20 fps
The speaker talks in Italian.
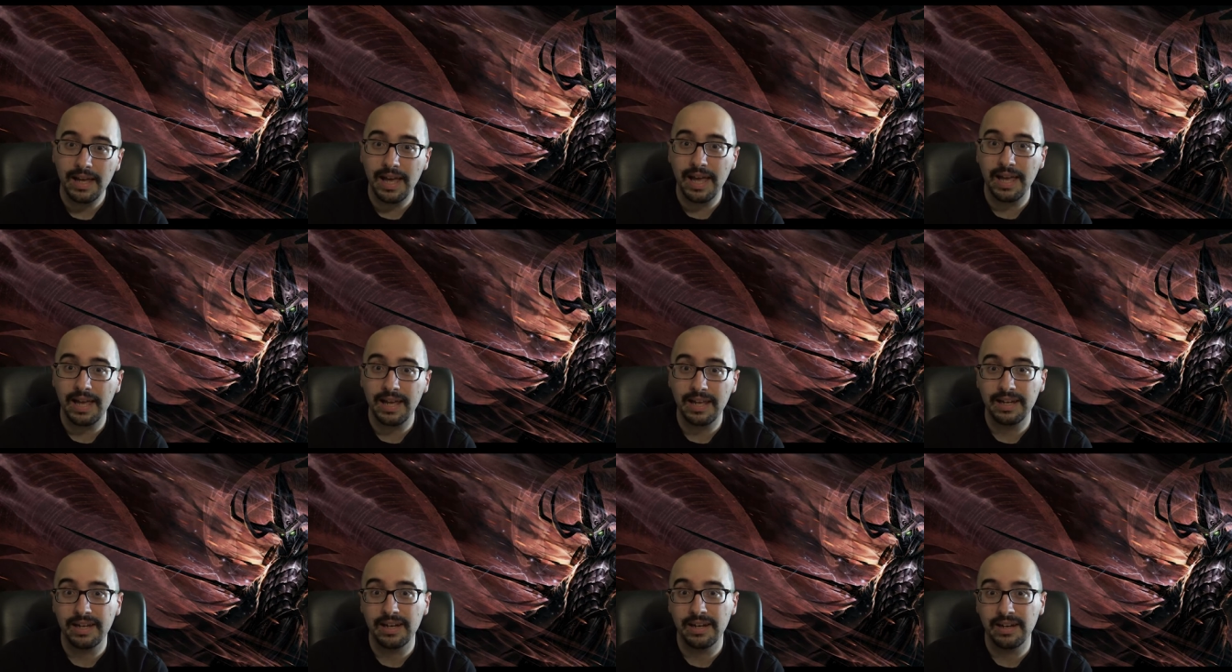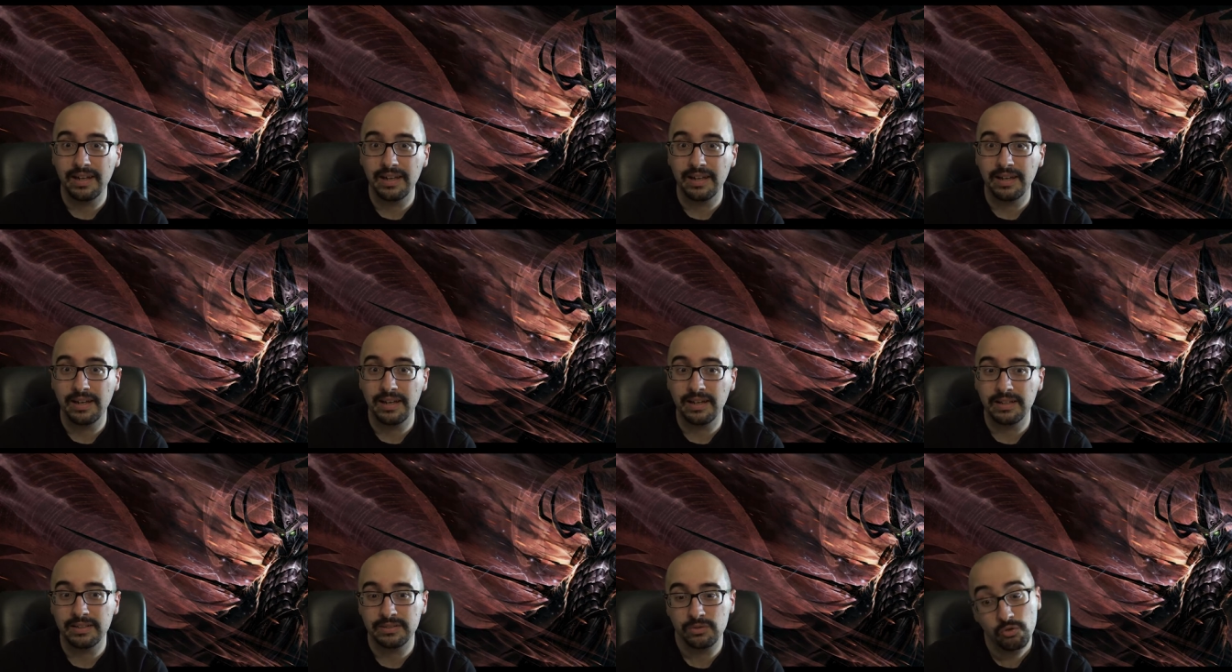è il
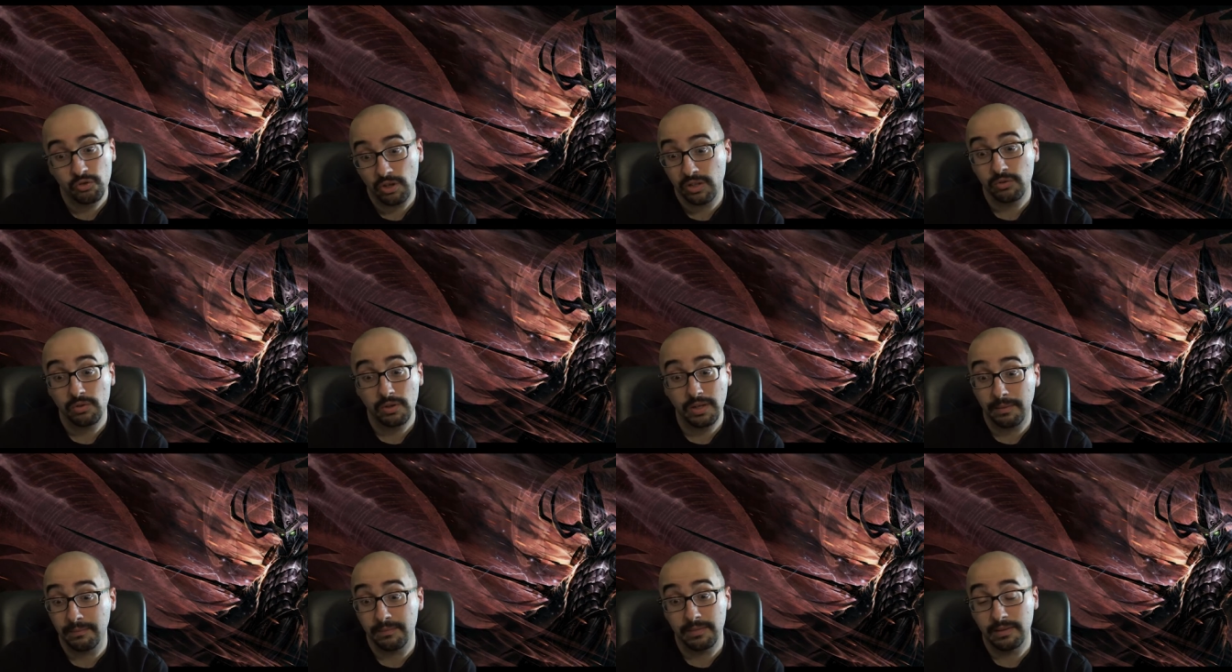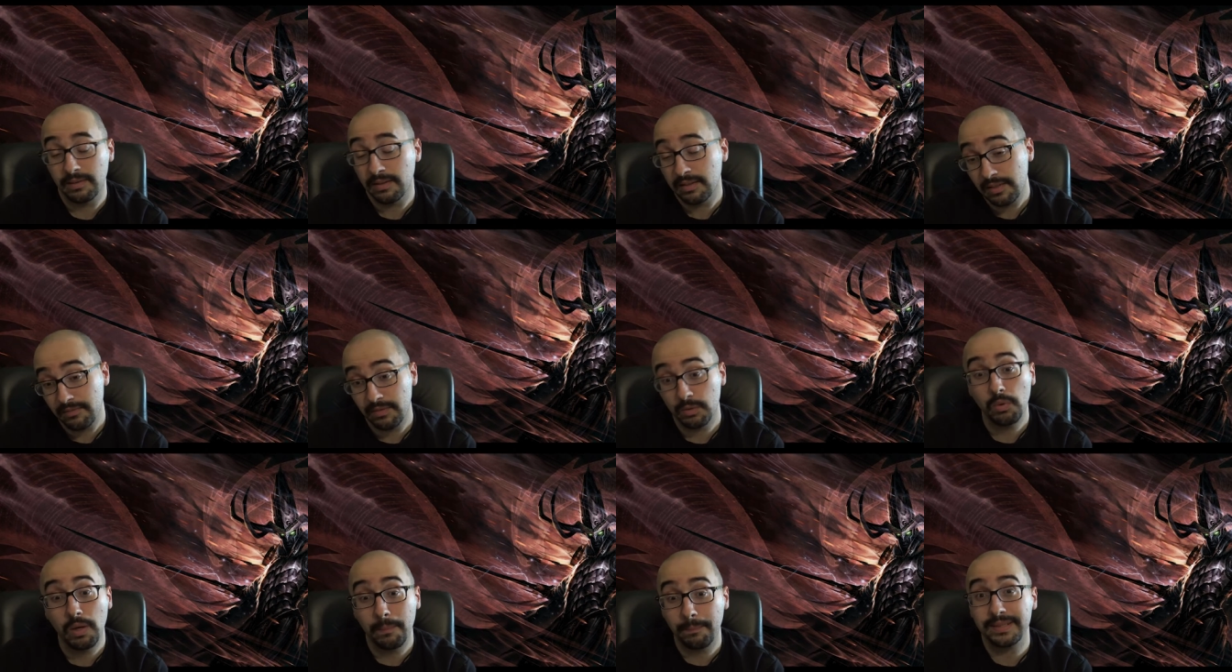eh, soggetto, che,
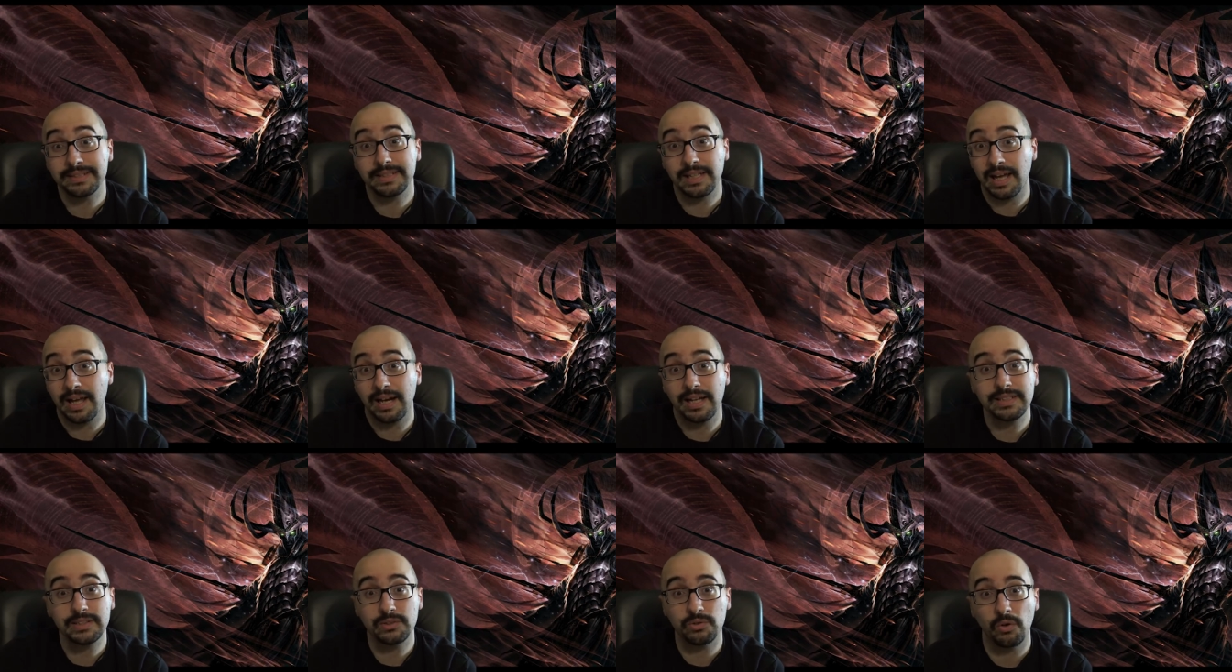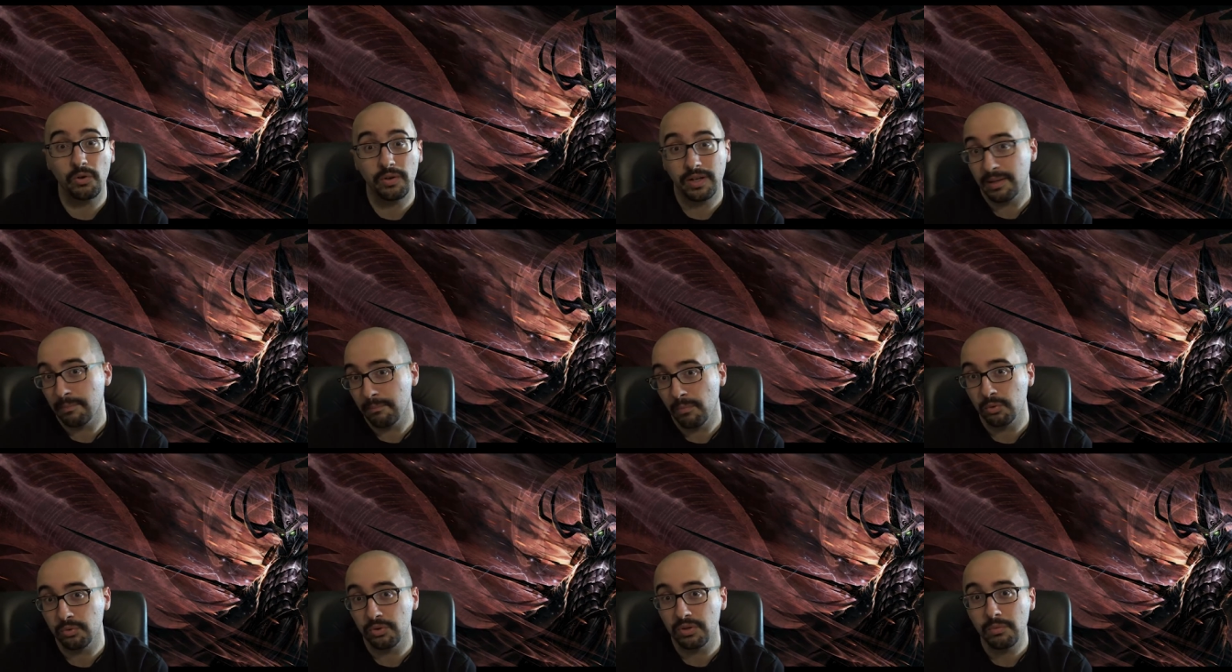l'individuo che passerà alla storia del
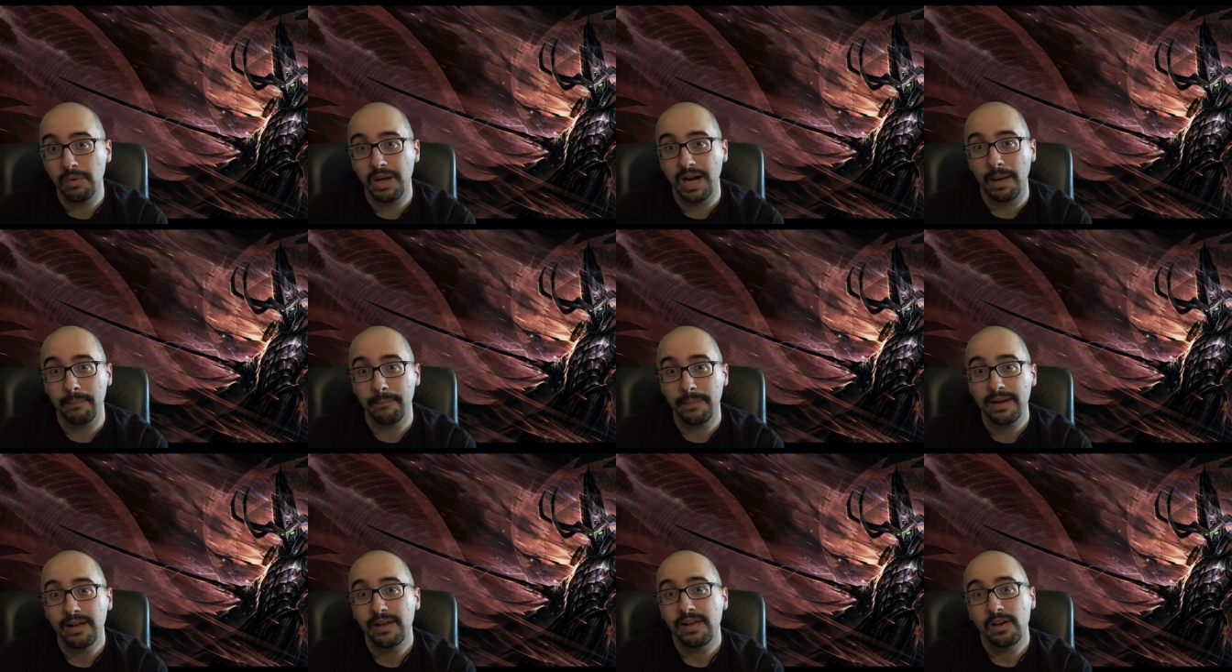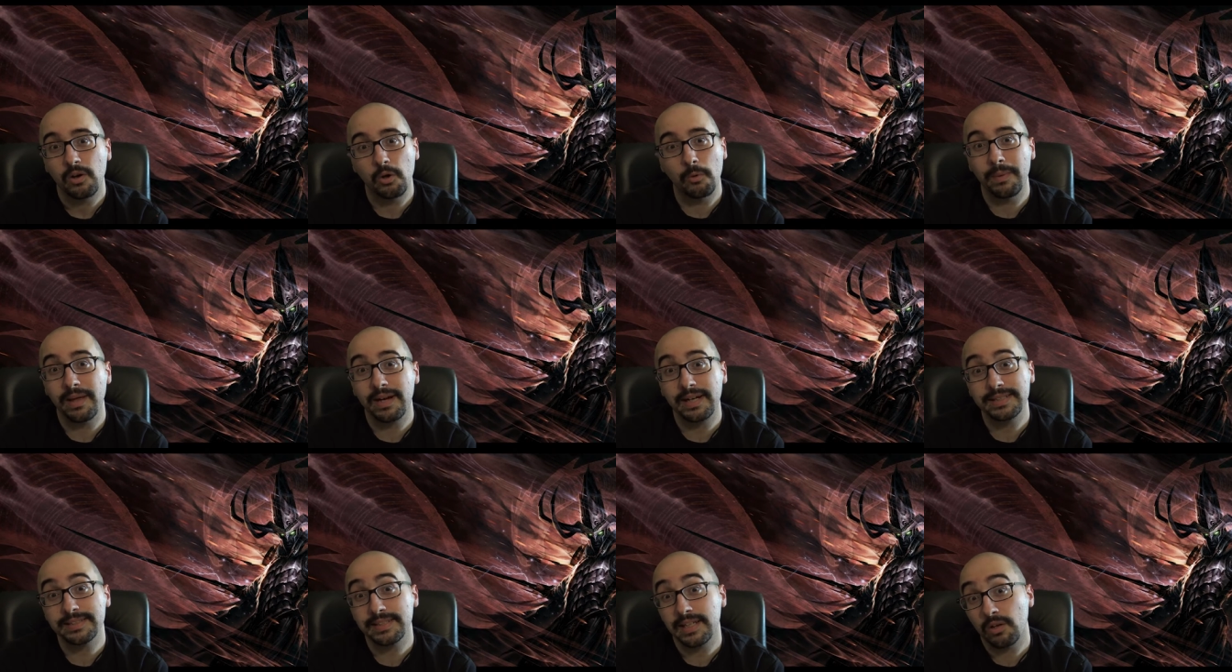mondo di Warhammer come il
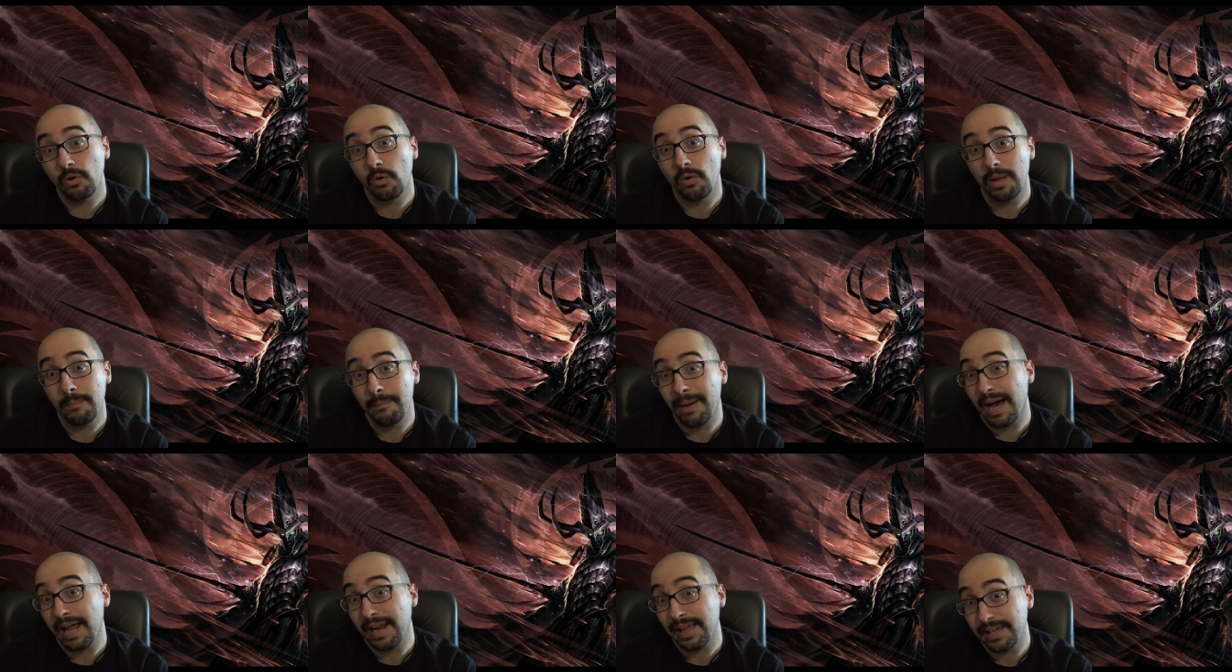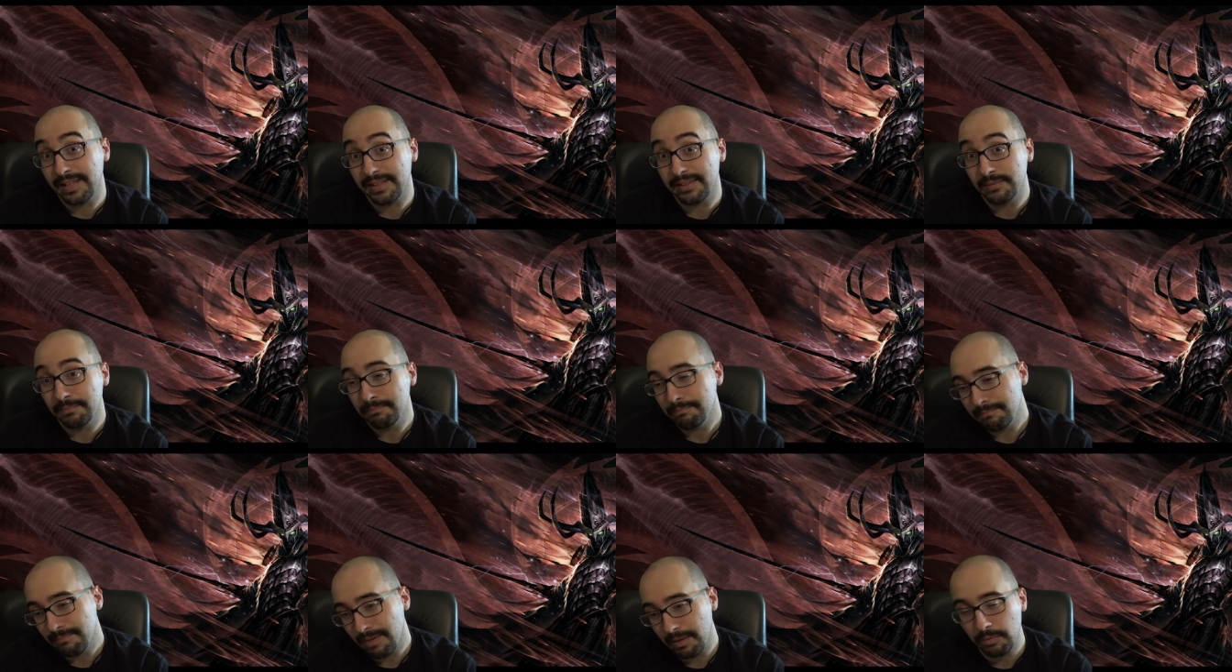re stregone
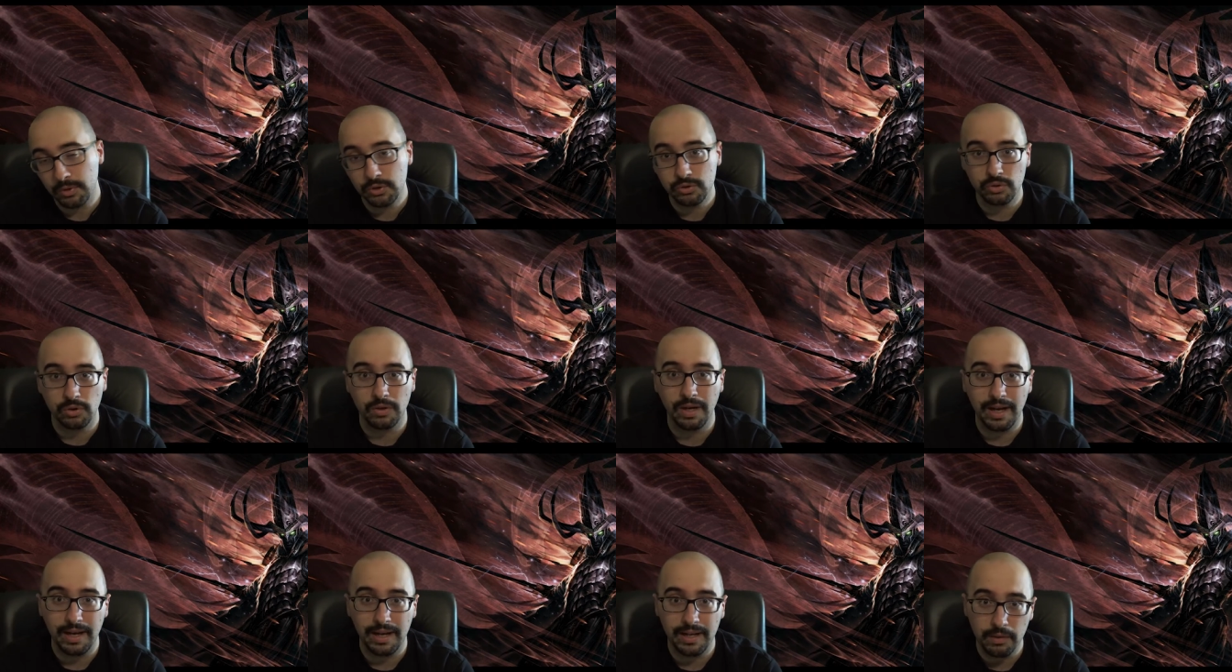Malekith, ma in questo,